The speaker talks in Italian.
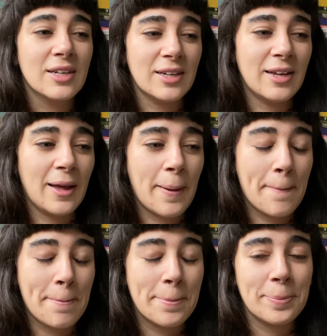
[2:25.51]
E,
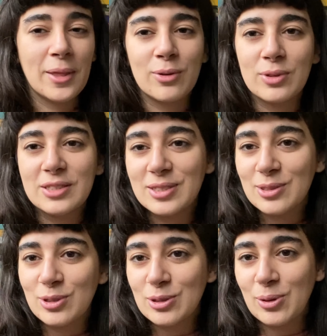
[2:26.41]
ehm, e, quindi
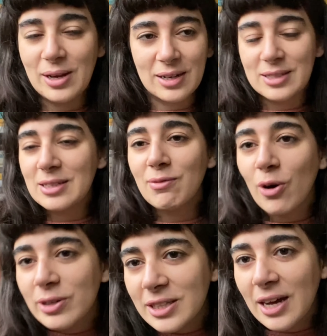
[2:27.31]
sì, ho detto, e eh, anche
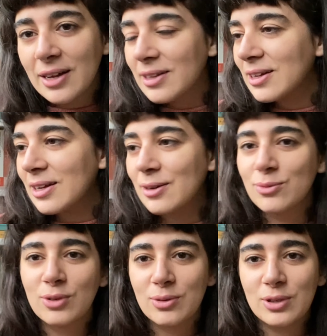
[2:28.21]
stavolta eh,
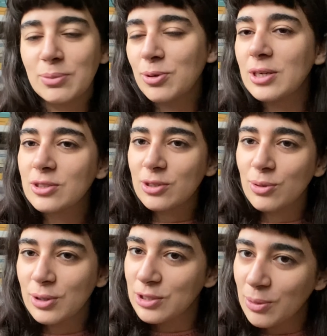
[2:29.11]
un, un libro
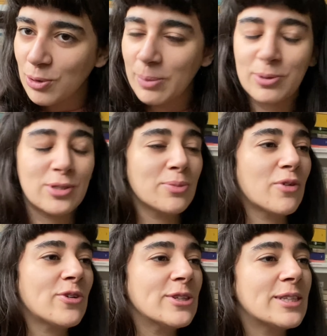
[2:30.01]
leggero lo leggiamo la prossima
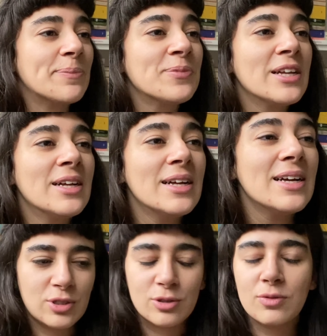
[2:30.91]
volta
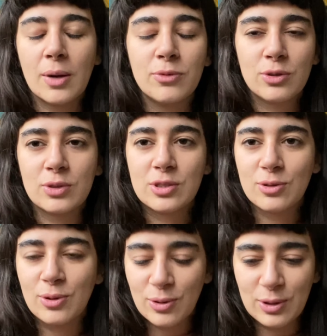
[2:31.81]
ci troviamo in
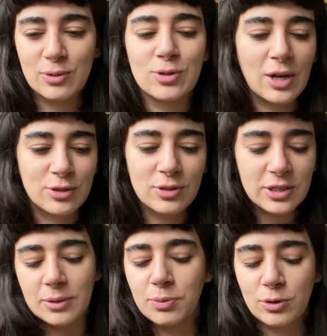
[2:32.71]
questo, in questo lasso di
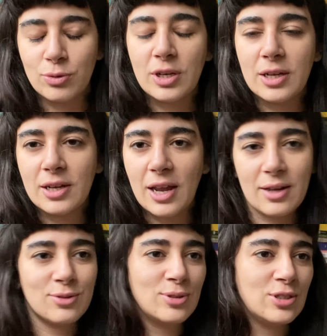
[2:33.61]
tempo in cui eh, lei
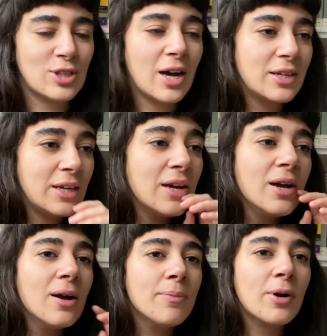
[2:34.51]
ha 12 anni.
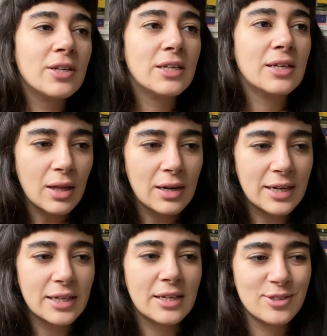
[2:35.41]
Poi eh,
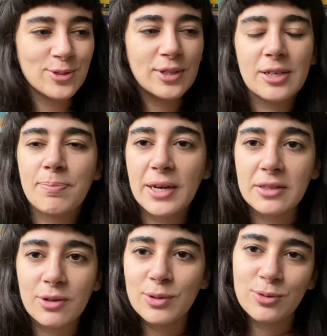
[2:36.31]
la narrazione
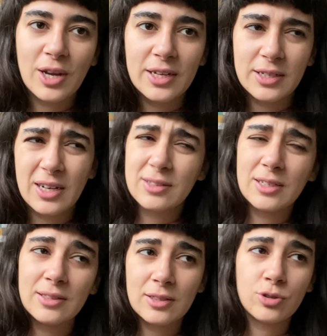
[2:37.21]
riprende quando lei ne ha
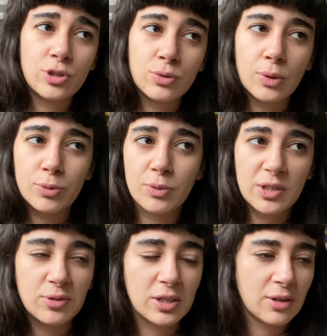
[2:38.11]
35, più o
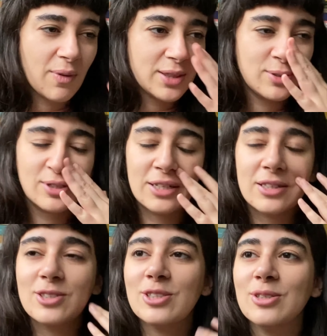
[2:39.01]
meno
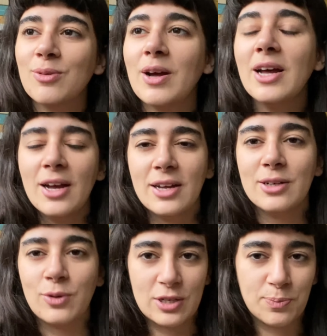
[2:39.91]
34-35,
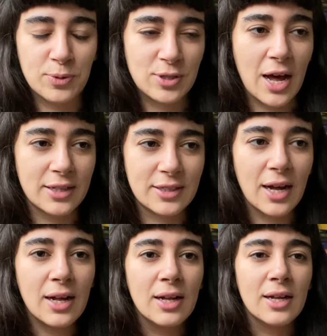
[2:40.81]
in cui è
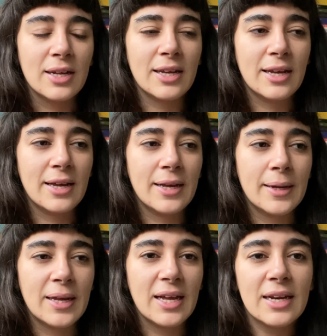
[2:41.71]
sposata
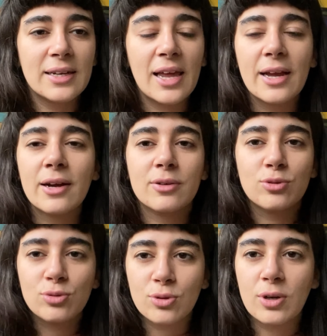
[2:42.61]
e, e, lei è
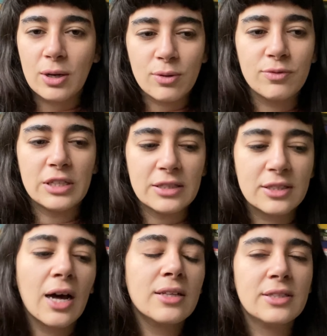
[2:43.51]
tuttora
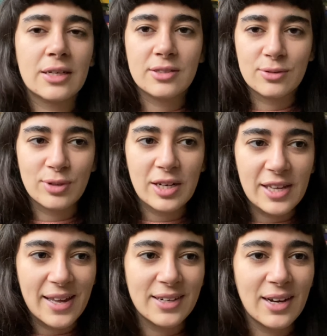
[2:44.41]
convinta di essere
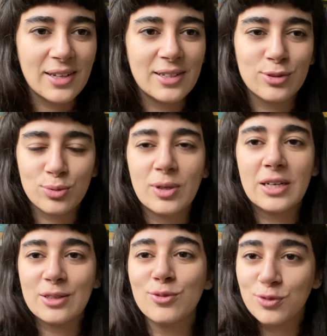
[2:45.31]
un'aliena e suo
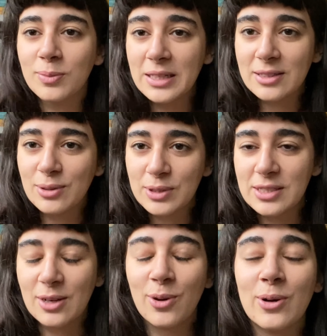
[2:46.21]
marito fomenta
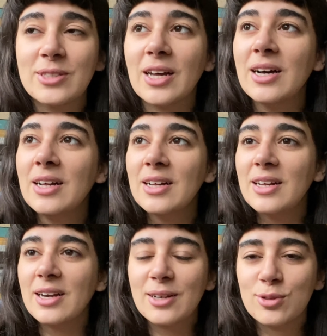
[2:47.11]
questa cosa
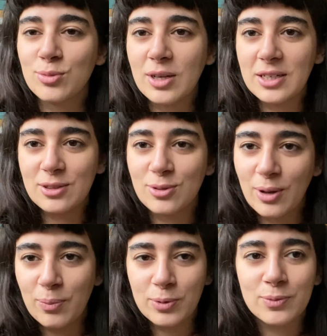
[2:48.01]
e anche suo marito
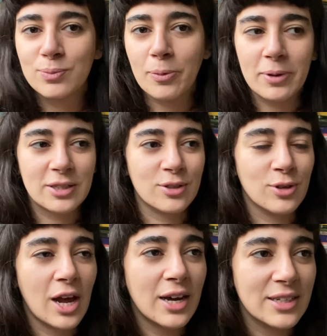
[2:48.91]
è un po', un po
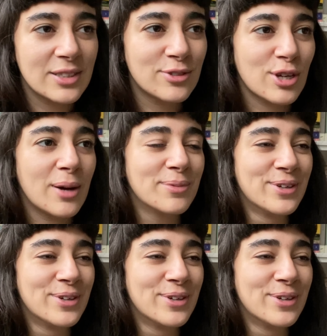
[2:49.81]
particolare diciamo,